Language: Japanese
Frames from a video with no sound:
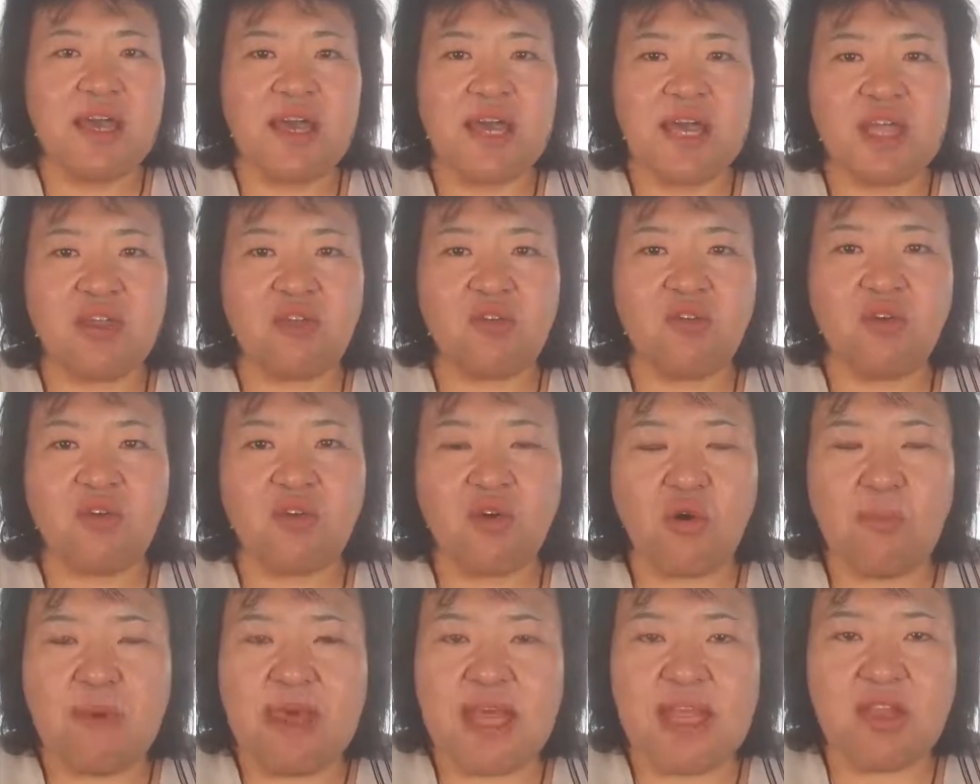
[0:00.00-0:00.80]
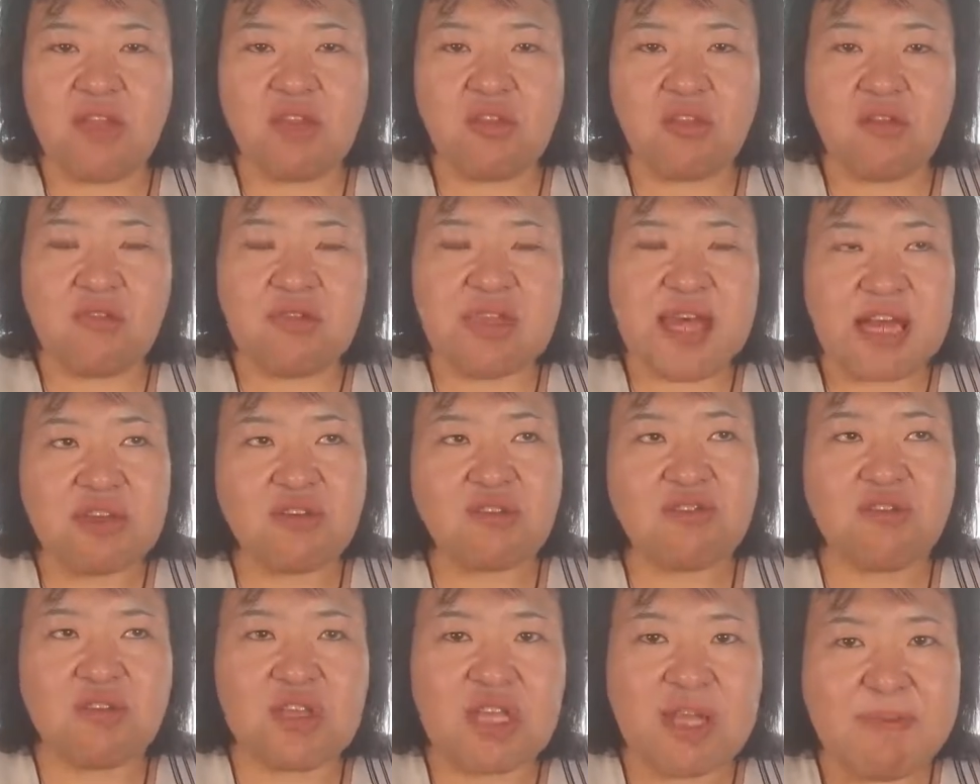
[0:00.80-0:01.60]
えっ、ー、と、コメントを
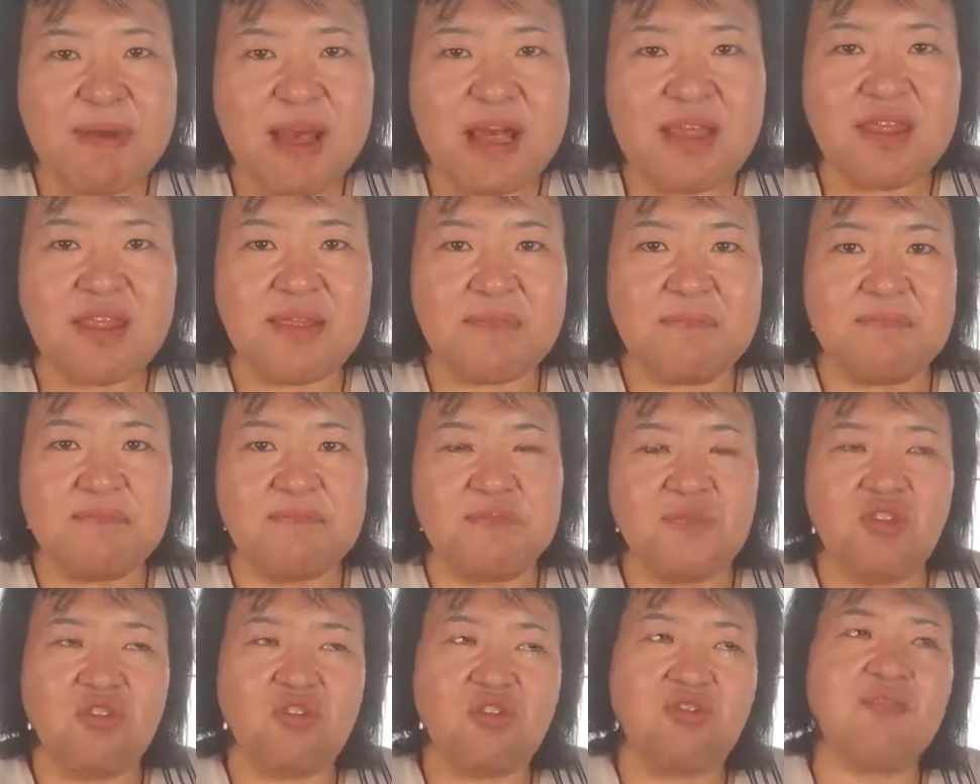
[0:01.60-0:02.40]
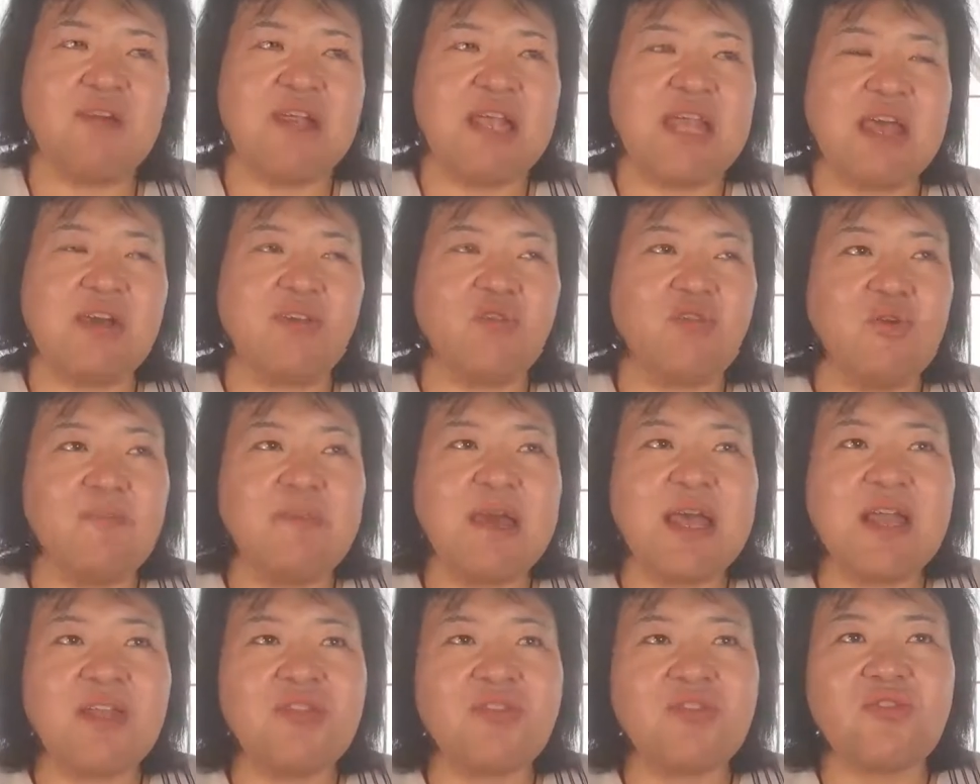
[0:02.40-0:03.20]
削除してますというのはね、
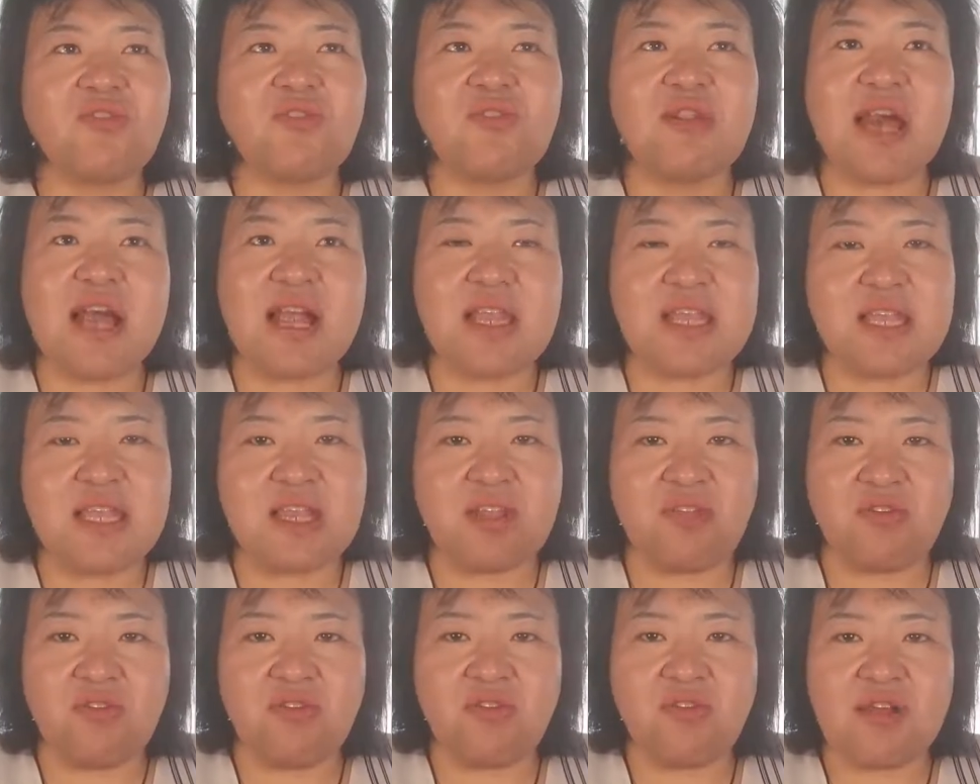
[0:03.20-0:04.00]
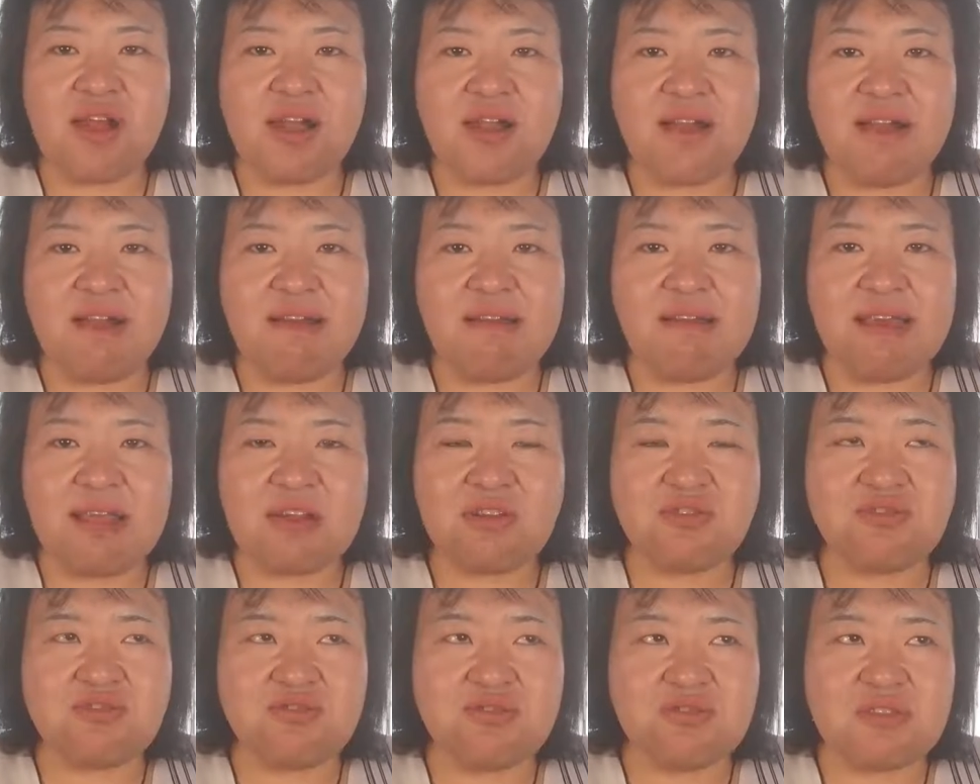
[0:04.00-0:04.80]
コメント欄にいろいろ書かれ
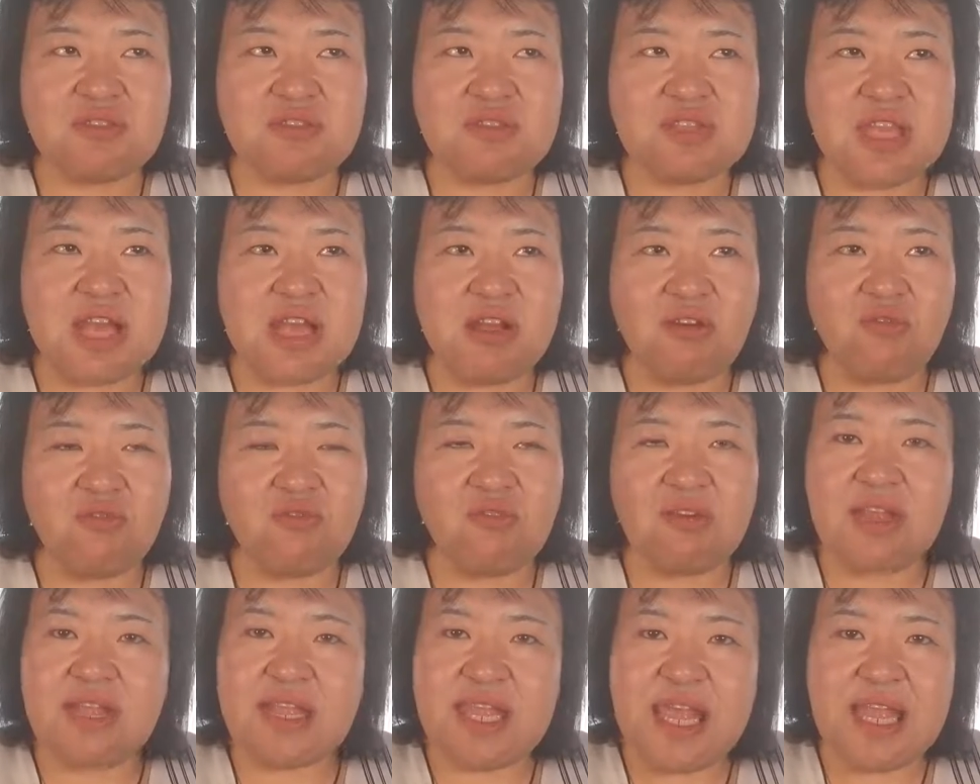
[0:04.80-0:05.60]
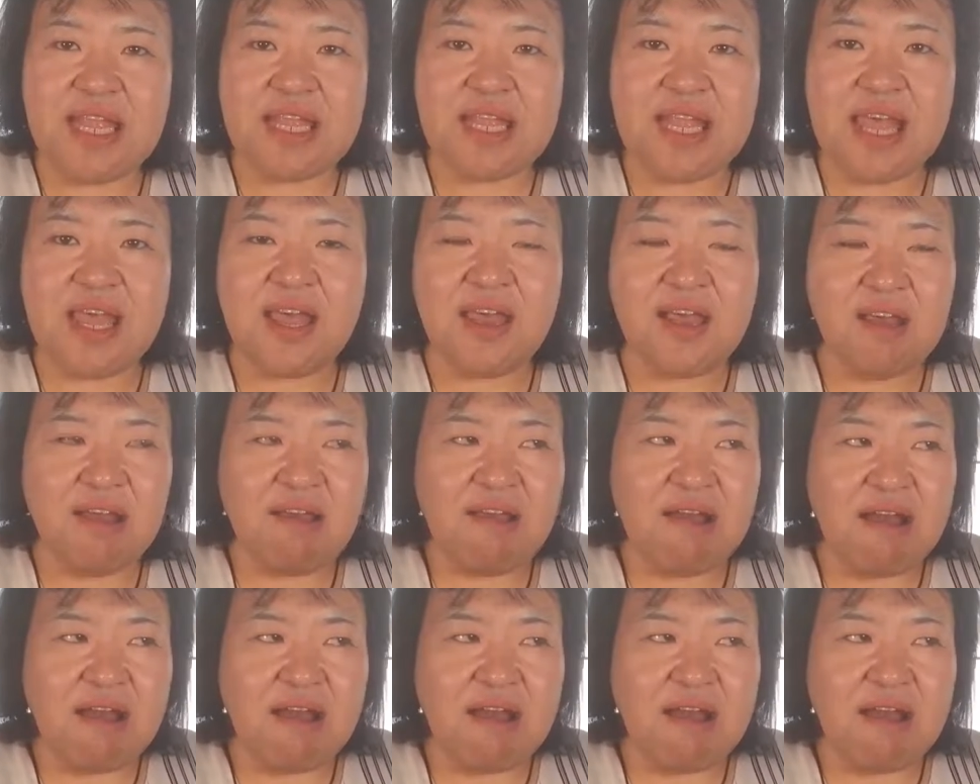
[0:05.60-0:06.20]
るたことが原因で、